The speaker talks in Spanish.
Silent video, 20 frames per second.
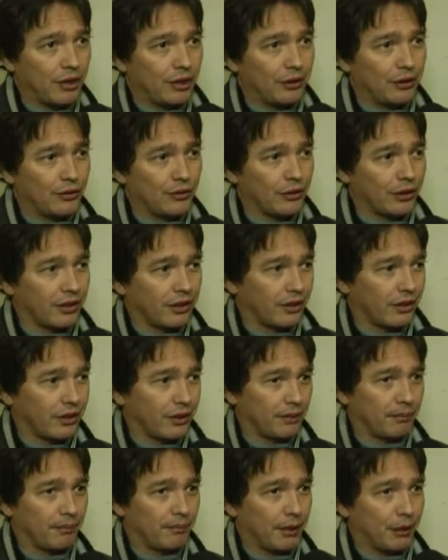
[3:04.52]
nos han dicho
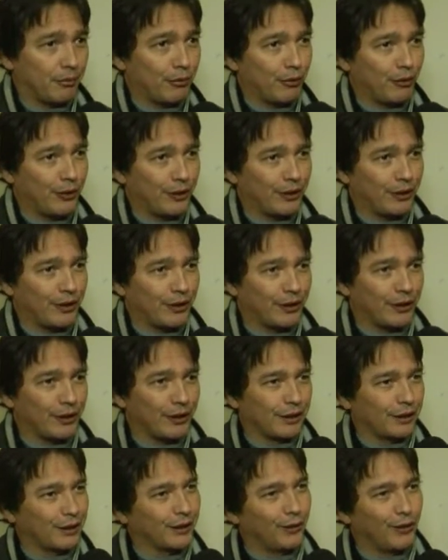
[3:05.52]
que primero antes
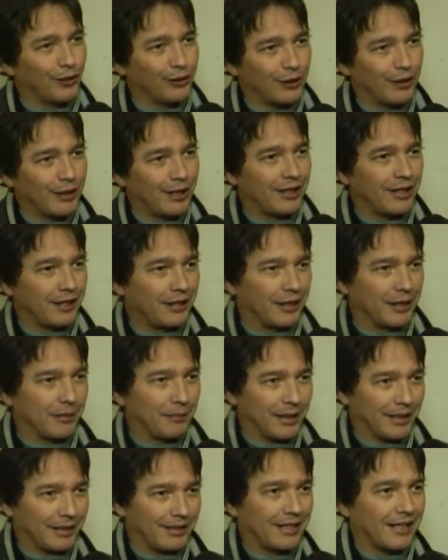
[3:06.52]
de correr hay que
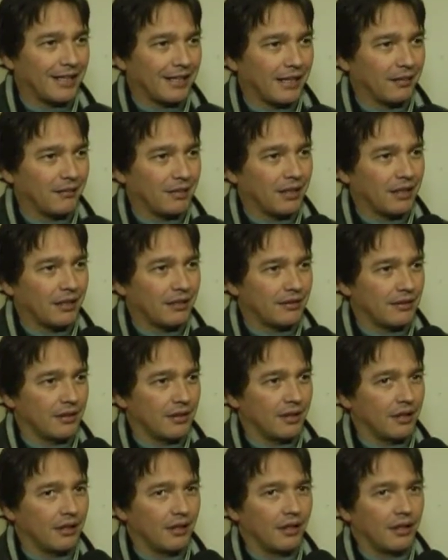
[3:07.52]
aprender a caminar, así
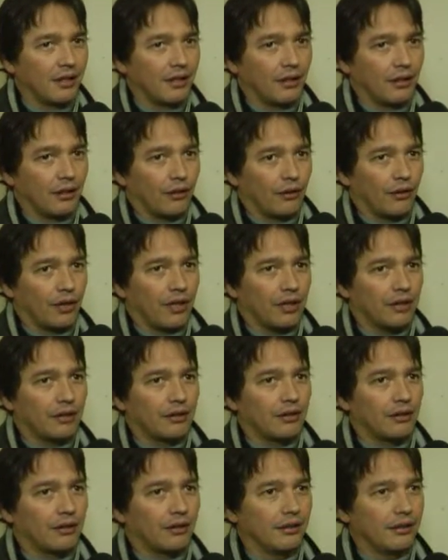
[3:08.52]
que nos
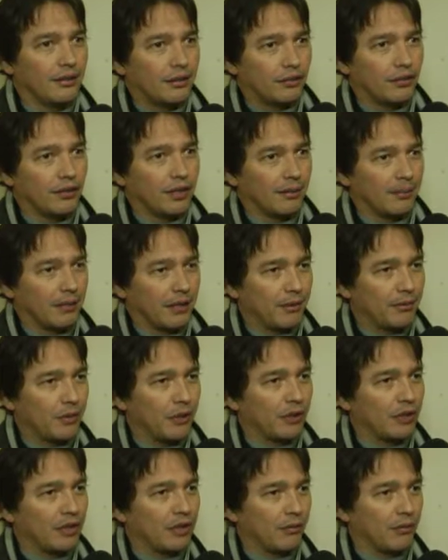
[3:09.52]
han dicho que
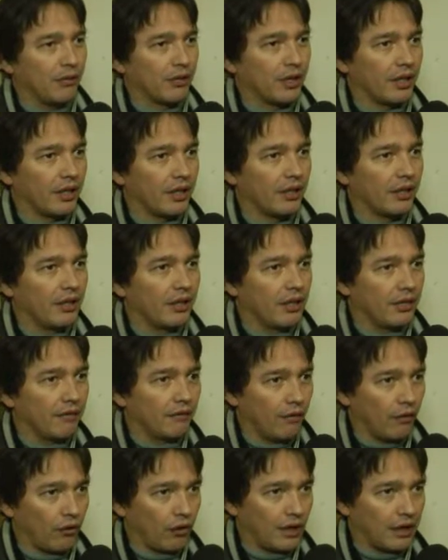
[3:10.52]
primero tenemos que
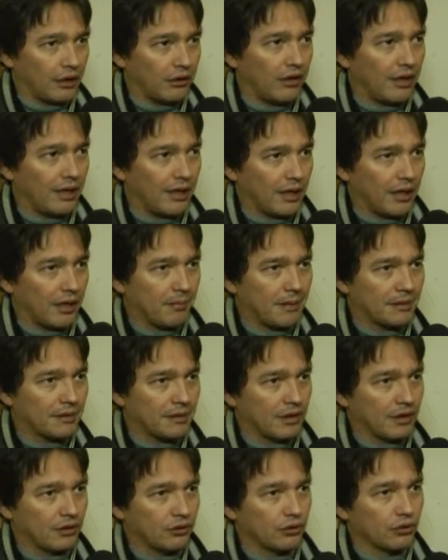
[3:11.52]
enfocarnos en la
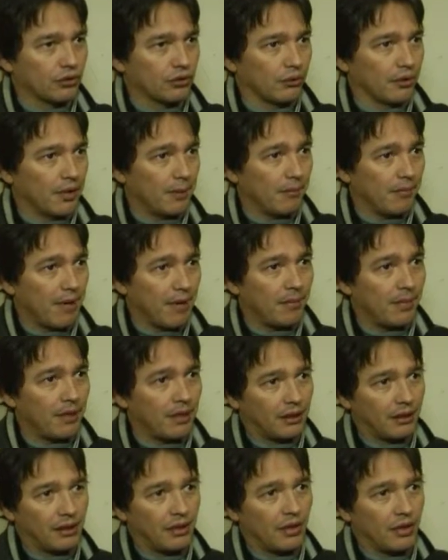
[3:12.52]
capacitación sobre mapa
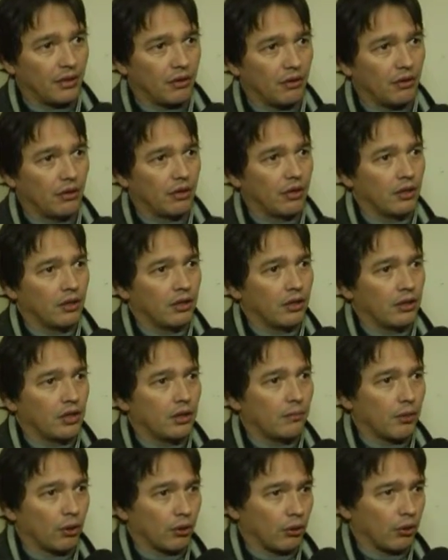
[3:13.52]
de riesgo
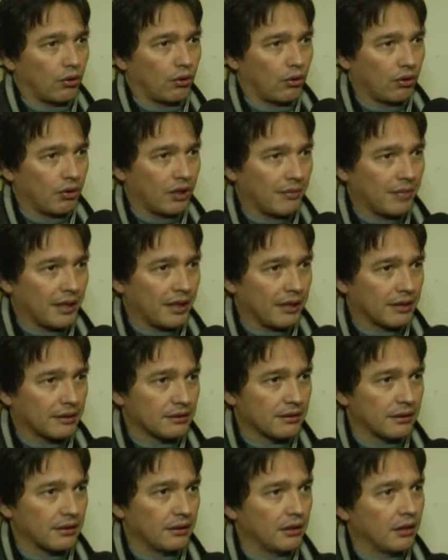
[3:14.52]
y protocolos de
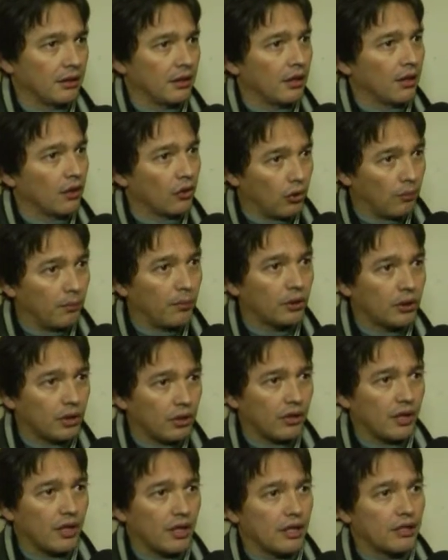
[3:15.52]
amenazas. Con
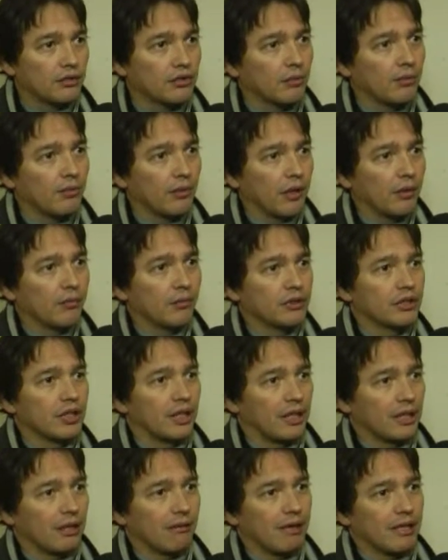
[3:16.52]
posterioridad a eso podemos
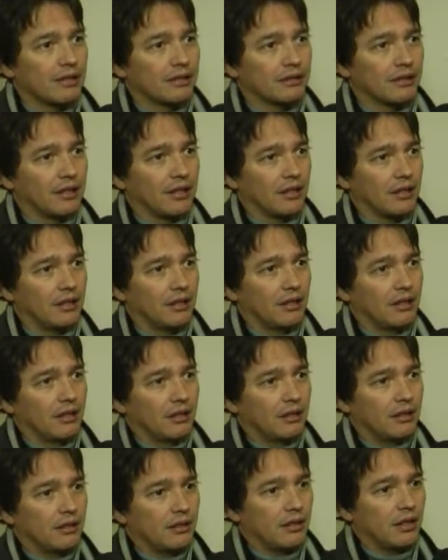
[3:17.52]
llegar a avanzar
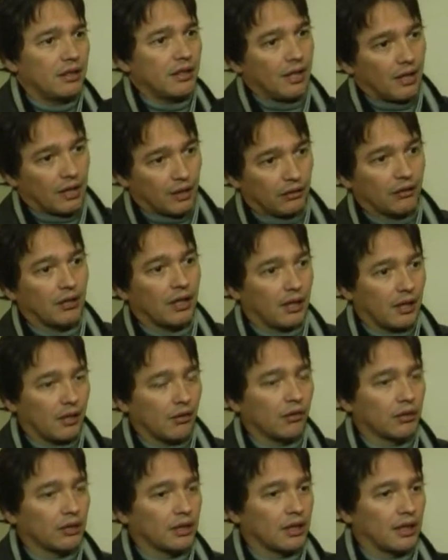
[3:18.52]
y dedicarnos a la
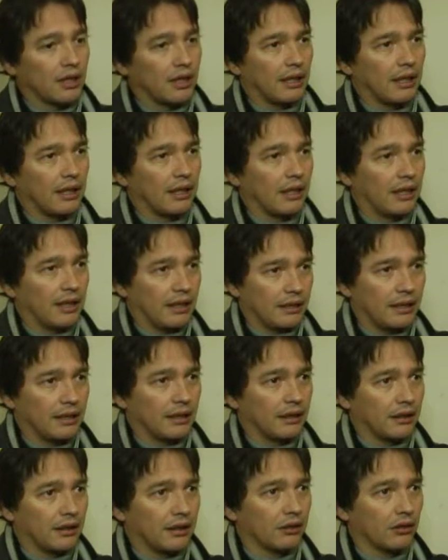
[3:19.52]
otra área
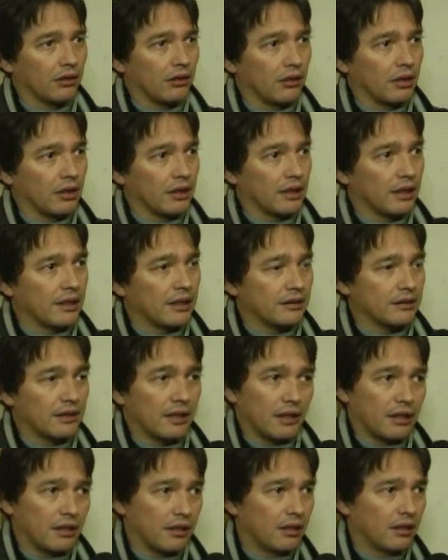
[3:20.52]
que tanto nos
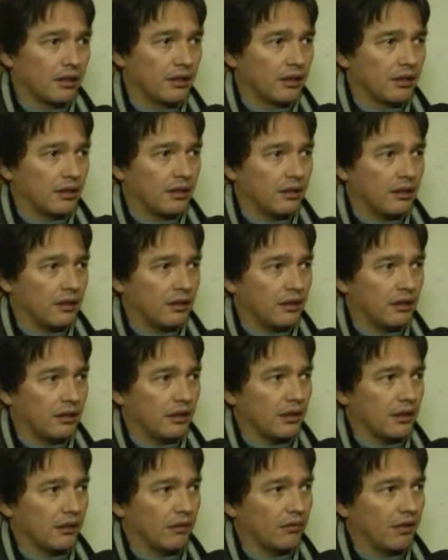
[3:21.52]
interesa y
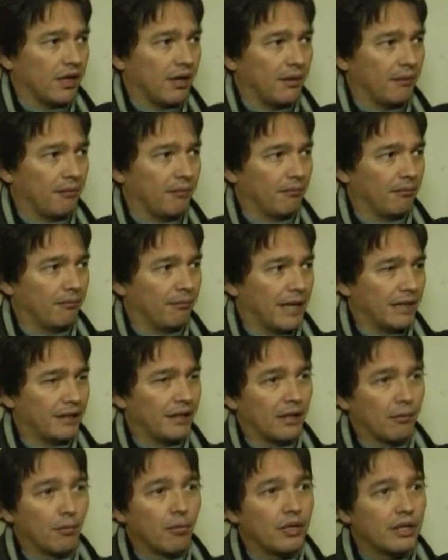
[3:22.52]
eh, una
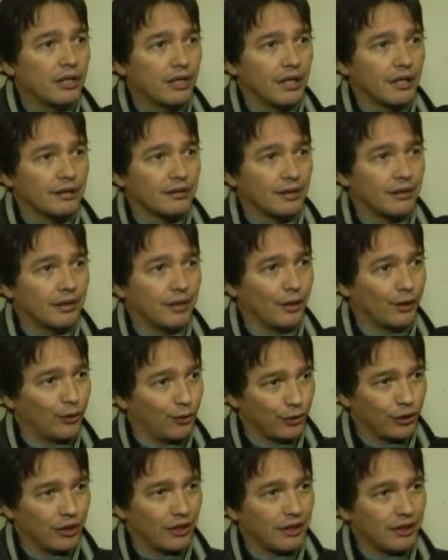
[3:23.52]
manera muy interesante de que
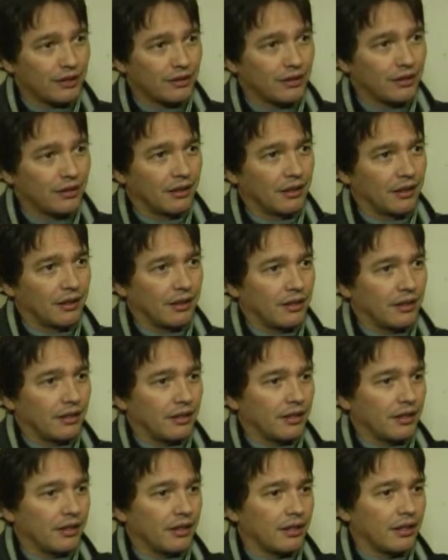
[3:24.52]
ustedes
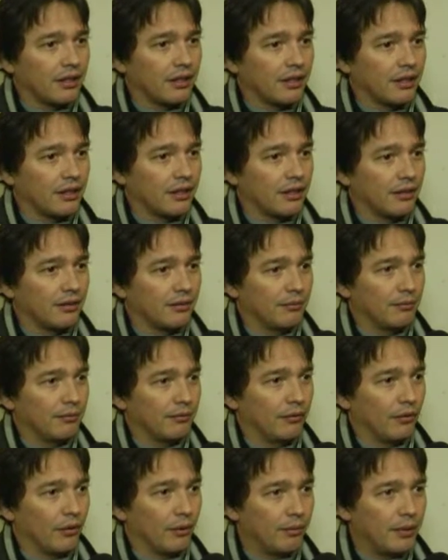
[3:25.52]
eh,
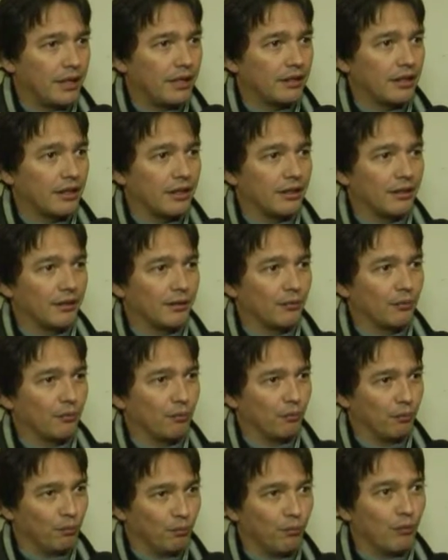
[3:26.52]
nos brinden
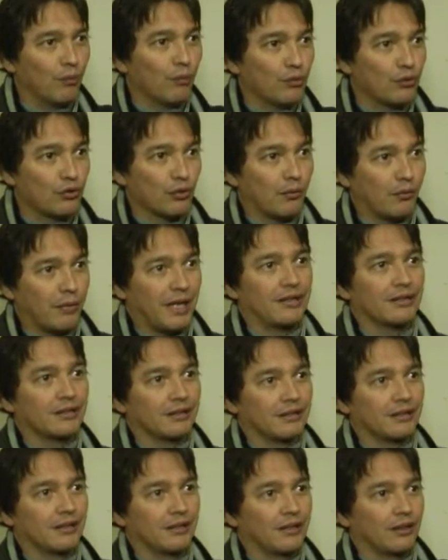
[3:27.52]
mucho
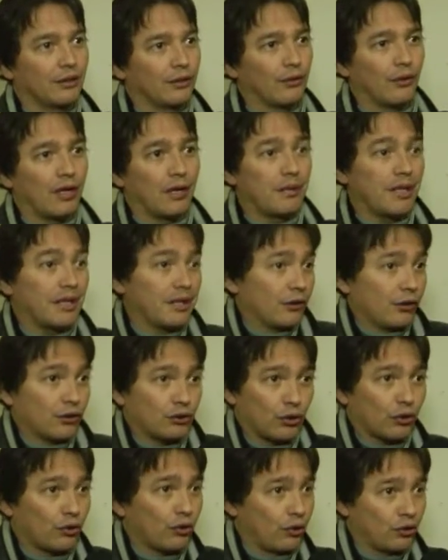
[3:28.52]
más todavía, que
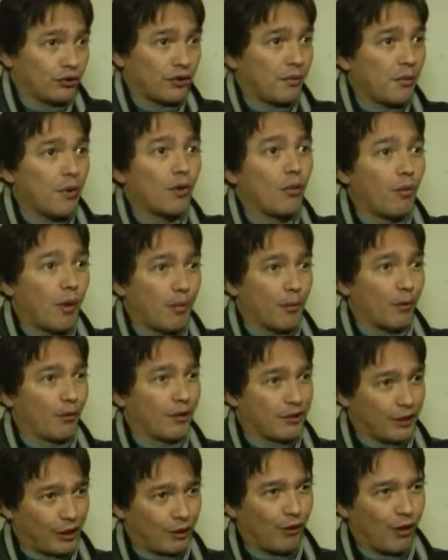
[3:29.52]
nosotros no sabemos cómo
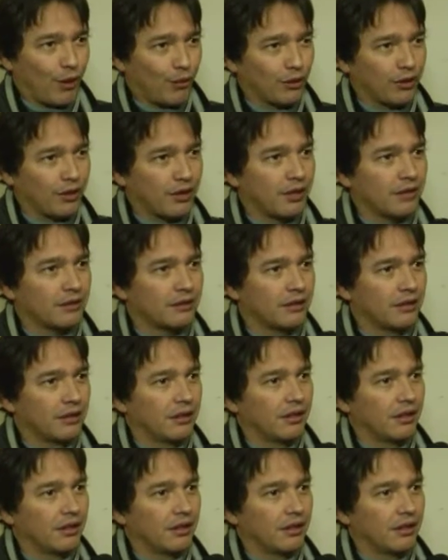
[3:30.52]
aprovecharlos a ustedes